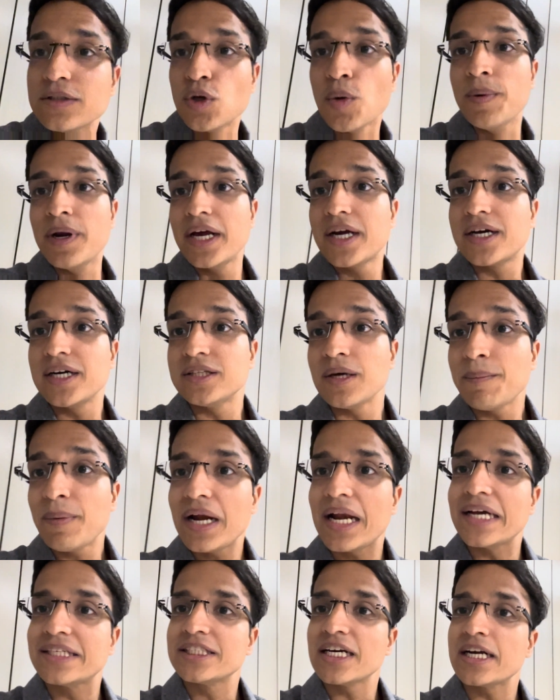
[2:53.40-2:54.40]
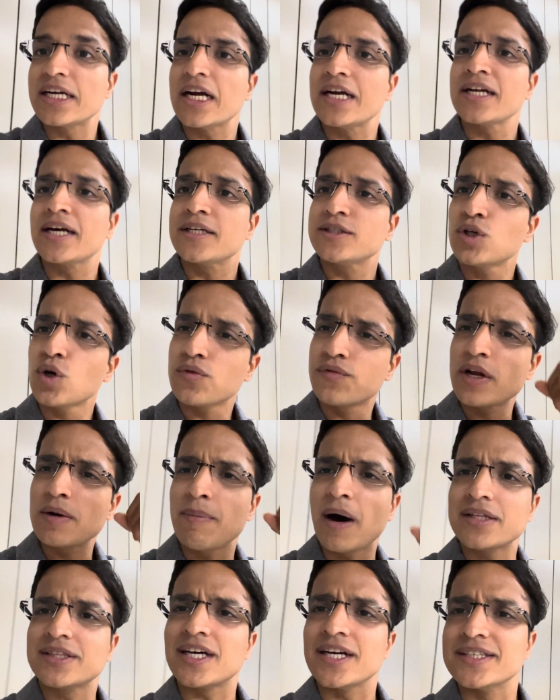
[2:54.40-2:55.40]
तो ब्रेक खत्म भाई लेक्चर अटेंड करते हैं और फिर
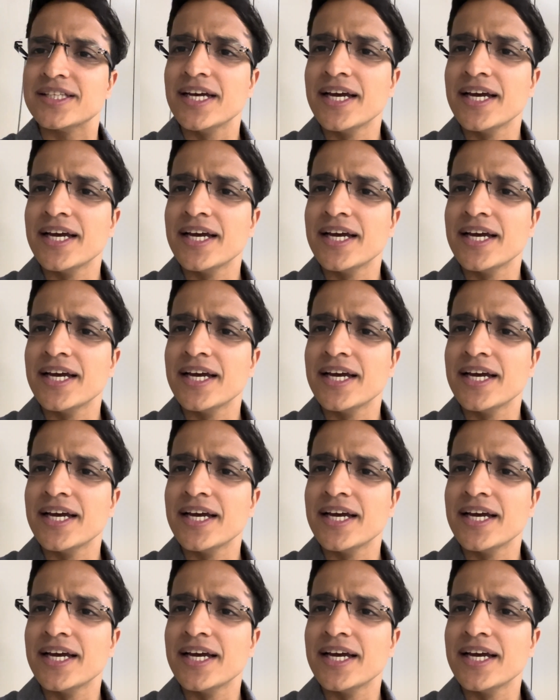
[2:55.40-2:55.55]
बात करते